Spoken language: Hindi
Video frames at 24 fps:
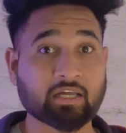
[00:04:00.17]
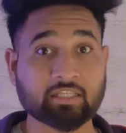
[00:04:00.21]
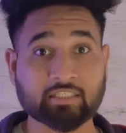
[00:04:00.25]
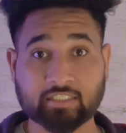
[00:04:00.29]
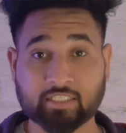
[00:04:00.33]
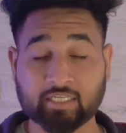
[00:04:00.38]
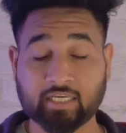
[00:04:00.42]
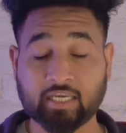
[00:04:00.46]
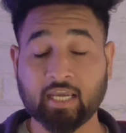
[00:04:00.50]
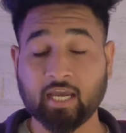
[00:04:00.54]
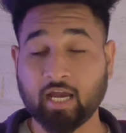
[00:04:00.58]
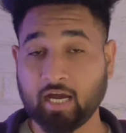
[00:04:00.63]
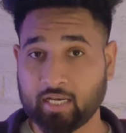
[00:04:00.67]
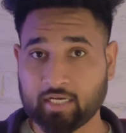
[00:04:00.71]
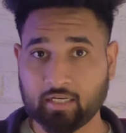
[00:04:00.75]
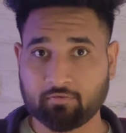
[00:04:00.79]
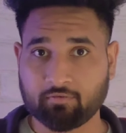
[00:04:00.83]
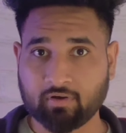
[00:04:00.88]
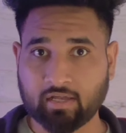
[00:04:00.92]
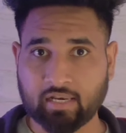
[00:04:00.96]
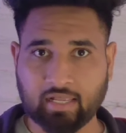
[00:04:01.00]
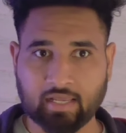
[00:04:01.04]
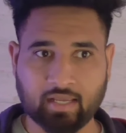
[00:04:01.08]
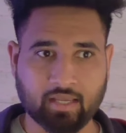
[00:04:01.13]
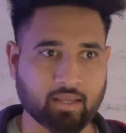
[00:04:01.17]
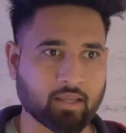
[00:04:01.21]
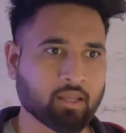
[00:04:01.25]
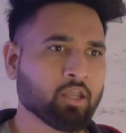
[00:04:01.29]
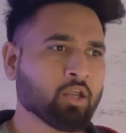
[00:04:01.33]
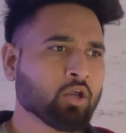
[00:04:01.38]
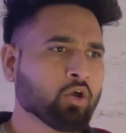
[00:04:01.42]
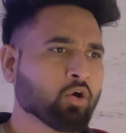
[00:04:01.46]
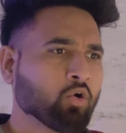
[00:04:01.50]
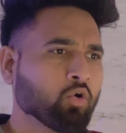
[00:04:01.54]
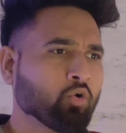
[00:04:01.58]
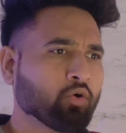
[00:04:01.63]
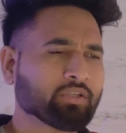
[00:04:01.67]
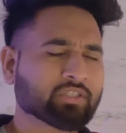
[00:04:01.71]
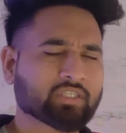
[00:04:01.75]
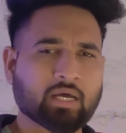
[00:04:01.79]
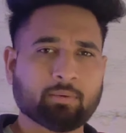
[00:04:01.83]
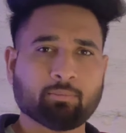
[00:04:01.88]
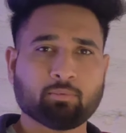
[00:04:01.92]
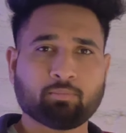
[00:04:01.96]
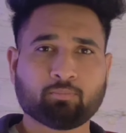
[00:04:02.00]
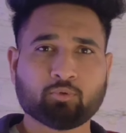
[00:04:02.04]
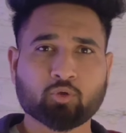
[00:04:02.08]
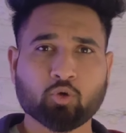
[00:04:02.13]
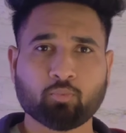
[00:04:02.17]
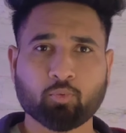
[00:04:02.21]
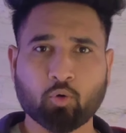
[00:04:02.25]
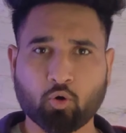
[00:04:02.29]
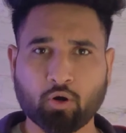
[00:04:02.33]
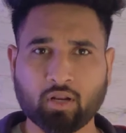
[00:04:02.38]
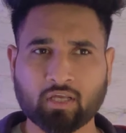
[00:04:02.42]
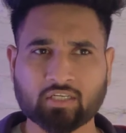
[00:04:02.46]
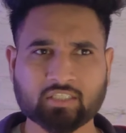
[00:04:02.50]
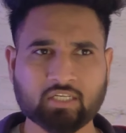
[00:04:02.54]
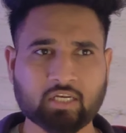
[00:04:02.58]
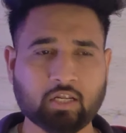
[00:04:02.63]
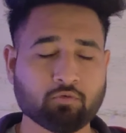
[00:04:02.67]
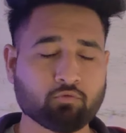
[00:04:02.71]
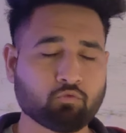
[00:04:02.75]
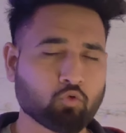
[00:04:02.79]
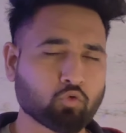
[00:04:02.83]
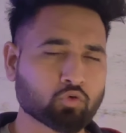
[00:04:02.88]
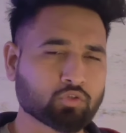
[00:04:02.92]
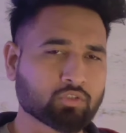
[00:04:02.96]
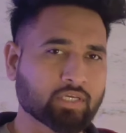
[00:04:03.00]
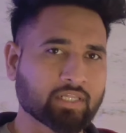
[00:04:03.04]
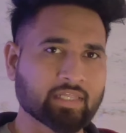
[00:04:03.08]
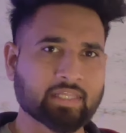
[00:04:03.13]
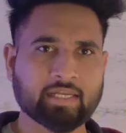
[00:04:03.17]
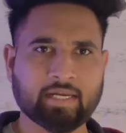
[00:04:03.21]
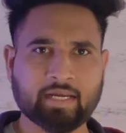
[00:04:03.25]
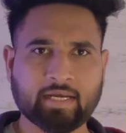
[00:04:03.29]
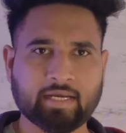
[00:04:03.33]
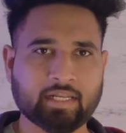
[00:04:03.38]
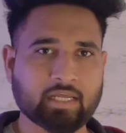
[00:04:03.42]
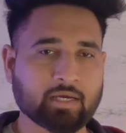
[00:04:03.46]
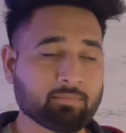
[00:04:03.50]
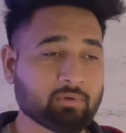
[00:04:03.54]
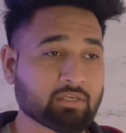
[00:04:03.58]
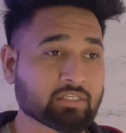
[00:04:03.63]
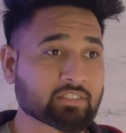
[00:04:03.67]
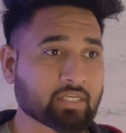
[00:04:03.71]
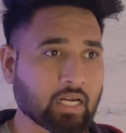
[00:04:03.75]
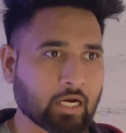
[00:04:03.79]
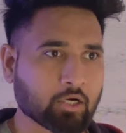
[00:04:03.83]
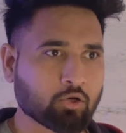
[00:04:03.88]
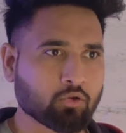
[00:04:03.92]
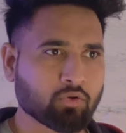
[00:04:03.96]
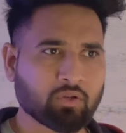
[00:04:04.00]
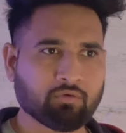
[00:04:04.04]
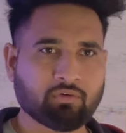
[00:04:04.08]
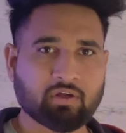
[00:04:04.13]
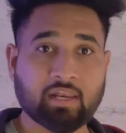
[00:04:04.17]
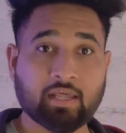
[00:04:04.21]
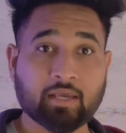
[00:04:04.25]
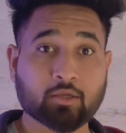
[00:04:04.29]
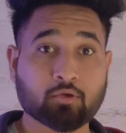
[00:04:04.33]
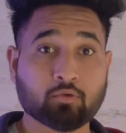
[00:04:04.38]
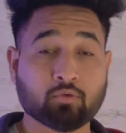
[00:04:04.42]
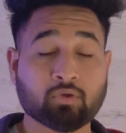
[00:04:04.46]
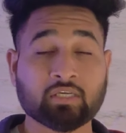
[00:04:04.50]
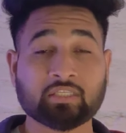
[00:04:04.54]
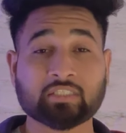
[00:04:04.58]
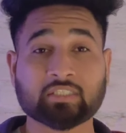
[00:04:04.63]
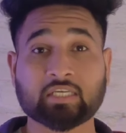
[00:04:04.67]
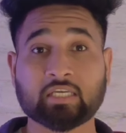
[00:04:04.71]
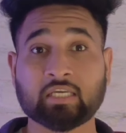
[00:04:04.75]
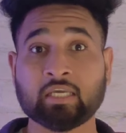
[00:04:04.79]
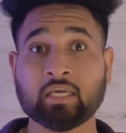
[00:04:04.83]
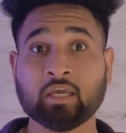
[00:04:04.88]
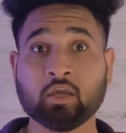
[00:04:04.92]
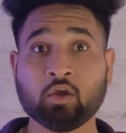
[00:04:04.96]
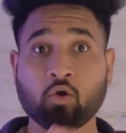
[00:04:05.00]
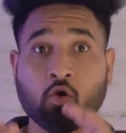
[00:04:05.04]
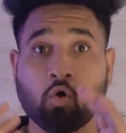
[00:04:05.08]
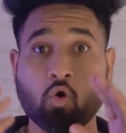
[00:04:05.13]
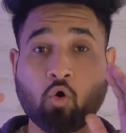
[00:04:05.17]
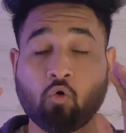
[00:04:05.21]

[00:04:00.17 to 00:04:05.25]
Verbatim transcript: के बाद ये आने वाला है और इसका जो प्रोडक्शन है वो जल्द ही इंडिया में स्टार्ट होने वाला है क्योंकि इसकी